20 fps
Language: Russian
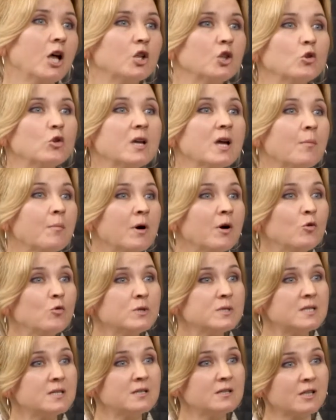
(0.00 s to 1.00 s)
Но я могу
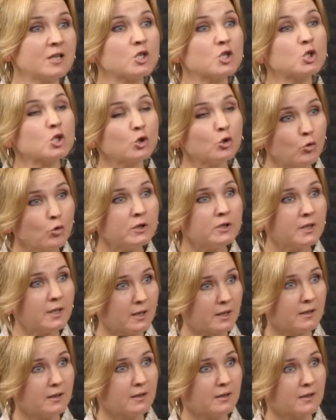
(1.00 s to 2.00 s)
сделать
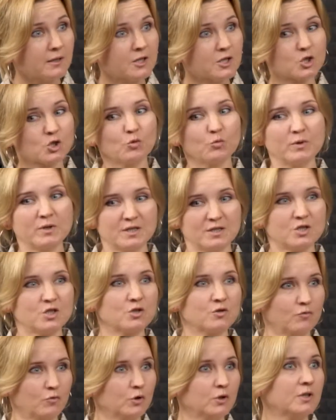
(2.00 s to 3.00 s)
что-то, чтобы эти
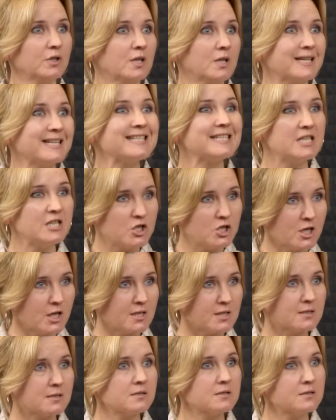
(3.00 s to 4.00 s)
животные
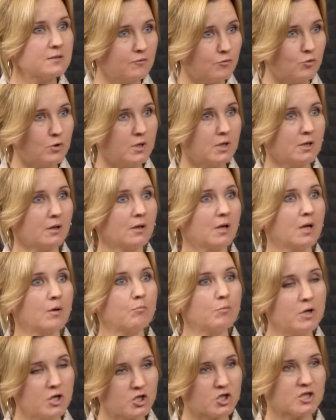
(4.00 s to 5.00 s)
сейчас, сегодня
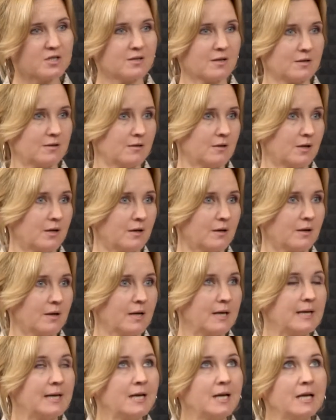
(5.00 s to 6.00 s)
меньше страдали.
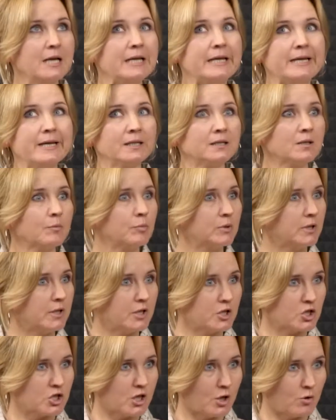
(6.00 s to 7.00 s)
И это было
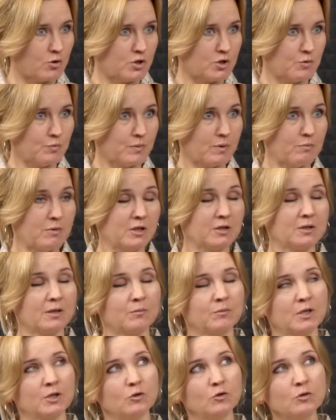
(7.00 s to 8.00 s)
решающим
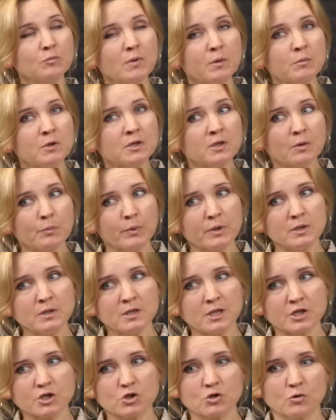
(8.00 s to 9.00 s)
моментом. На тот момент я
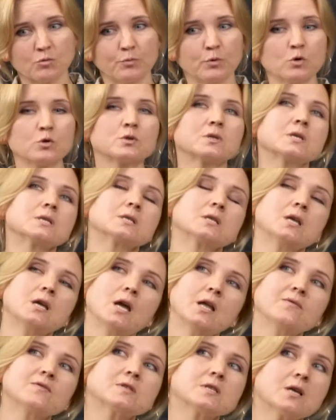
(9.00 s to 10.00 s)
поняла, что просто
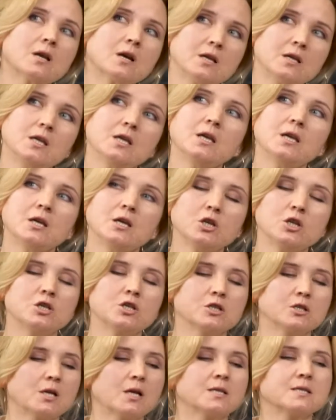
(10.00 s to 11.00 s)
стоять в стороне и
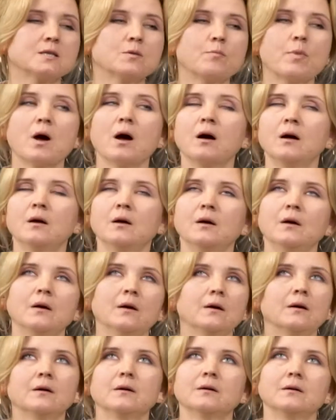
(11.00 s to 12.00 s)
считать себя
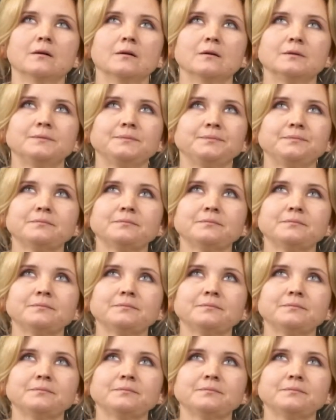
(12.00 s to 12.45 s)
э,